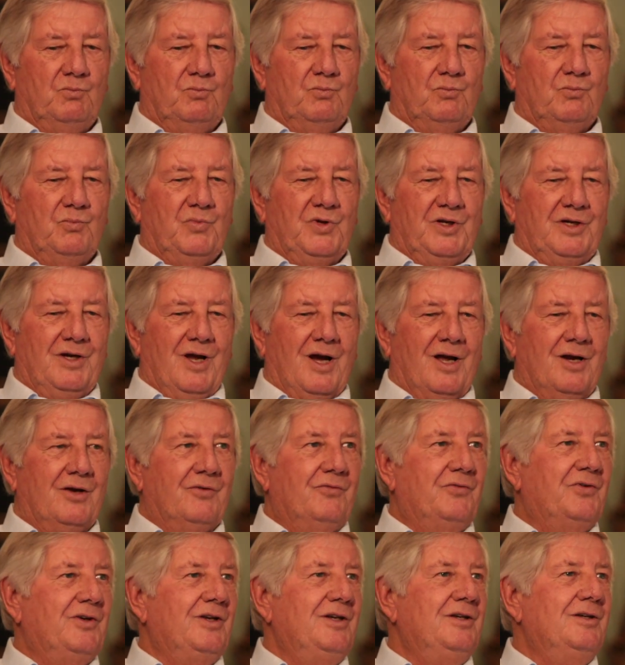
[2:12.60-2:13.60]
mediale
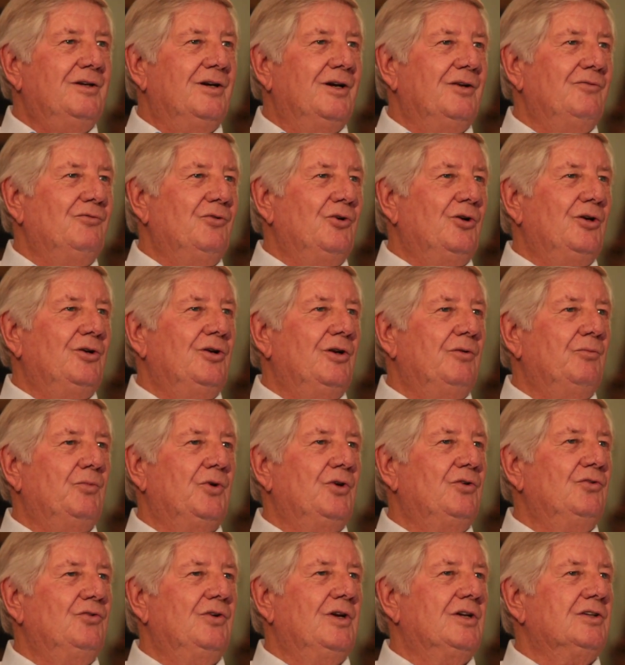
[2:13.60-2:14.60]
Fähigkeiten von anderen
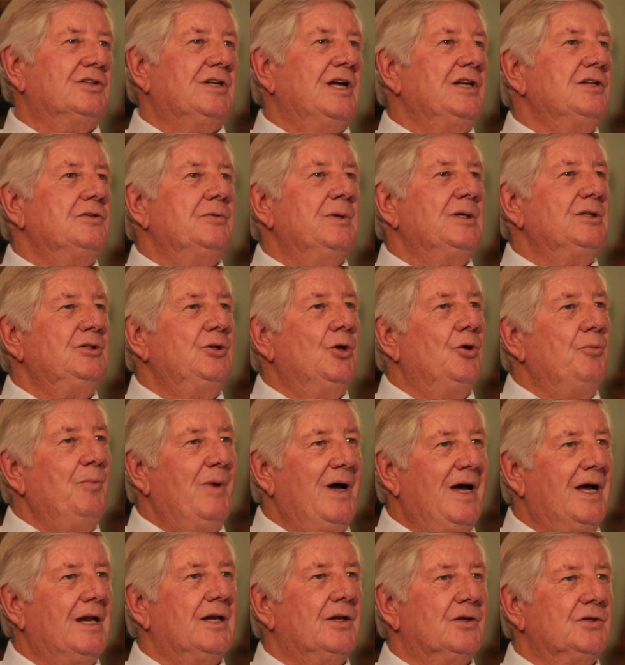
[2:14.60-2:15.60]
Menschen als ganz was
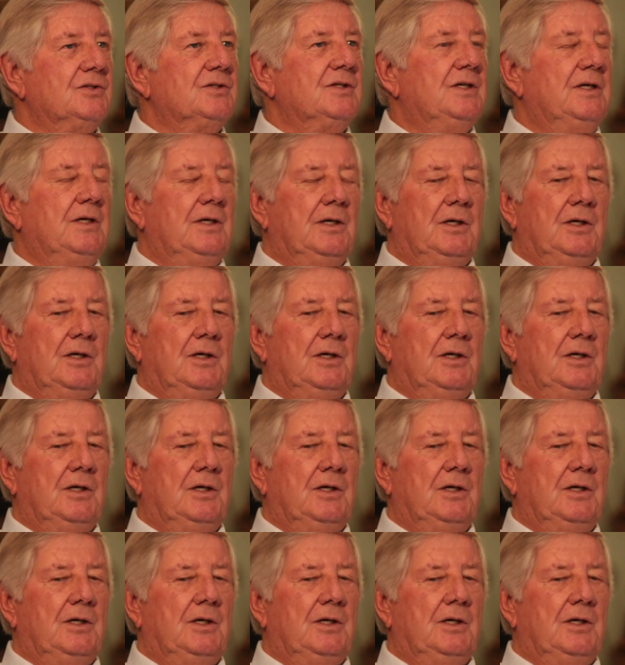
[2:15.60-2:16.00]
Normales. Mhm.